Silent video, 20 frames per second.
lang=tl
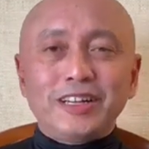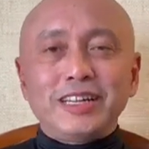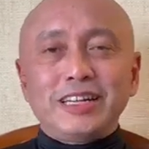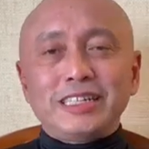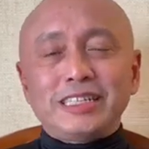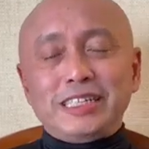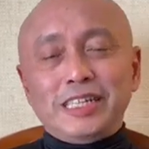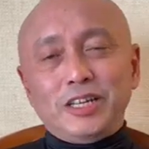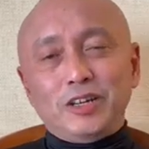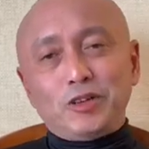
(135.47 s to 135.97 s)

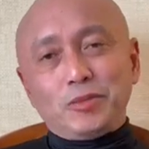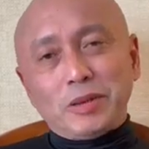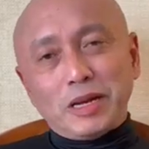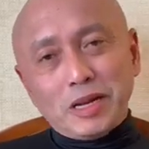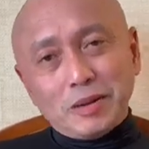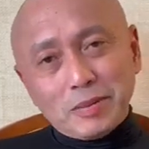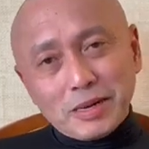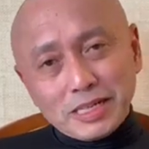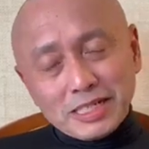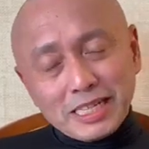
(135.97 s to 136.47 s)
Sino ba
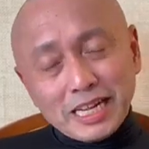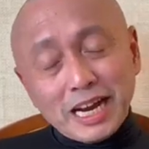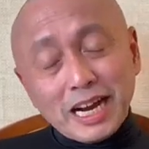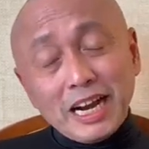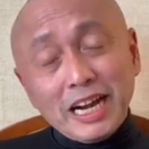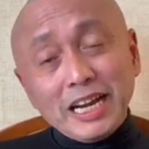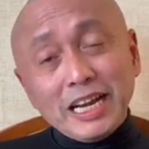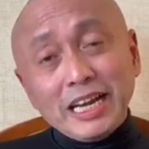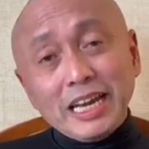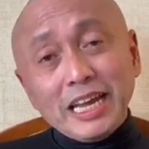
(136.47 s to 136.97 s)
naman si
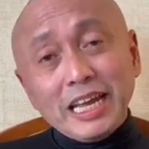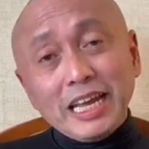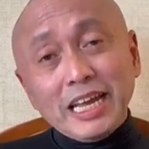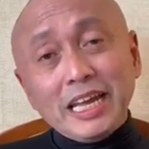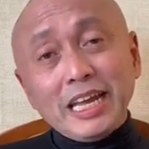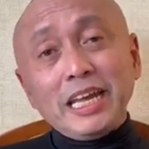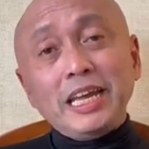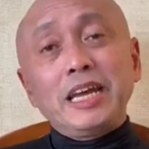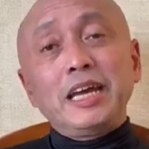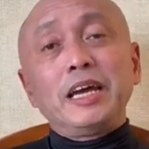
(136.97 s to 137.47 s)

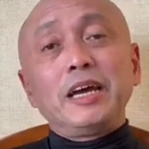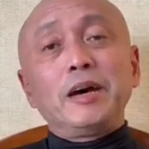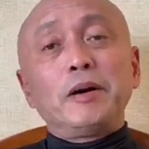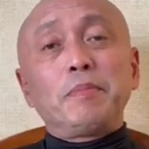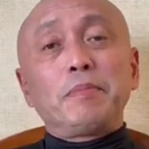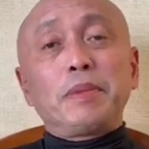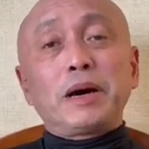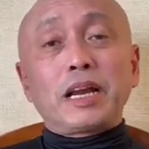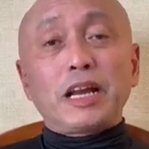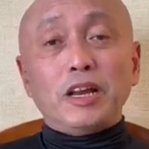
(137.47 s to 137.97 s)
Arnie
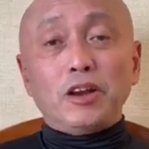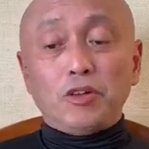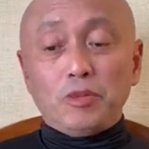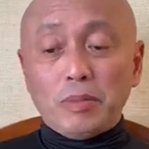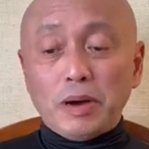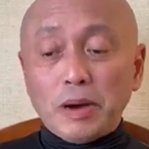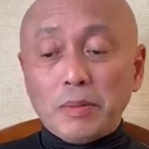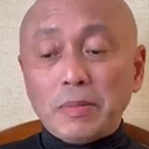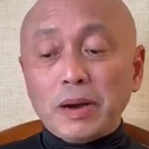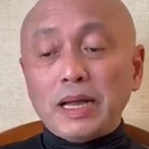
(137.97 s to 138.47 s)
para
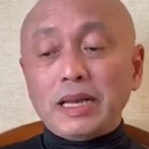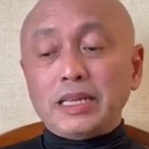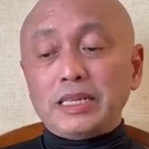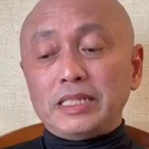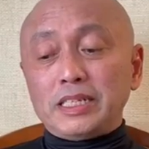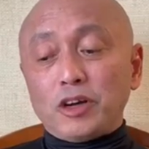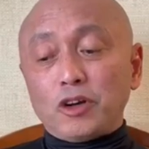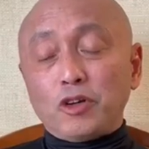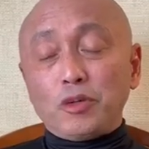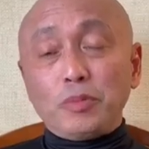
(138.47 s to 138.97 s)
lumaban
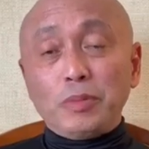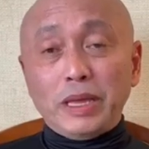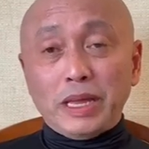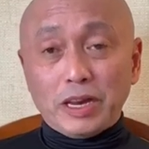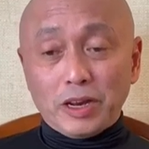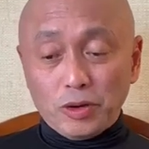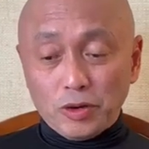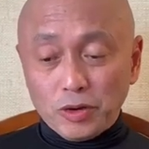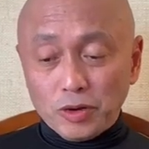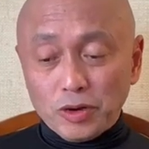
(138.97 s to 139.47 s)
sa
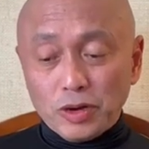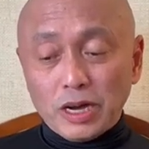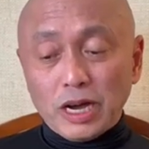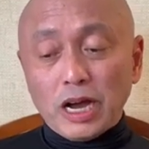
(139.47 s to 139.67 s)
gobyerno?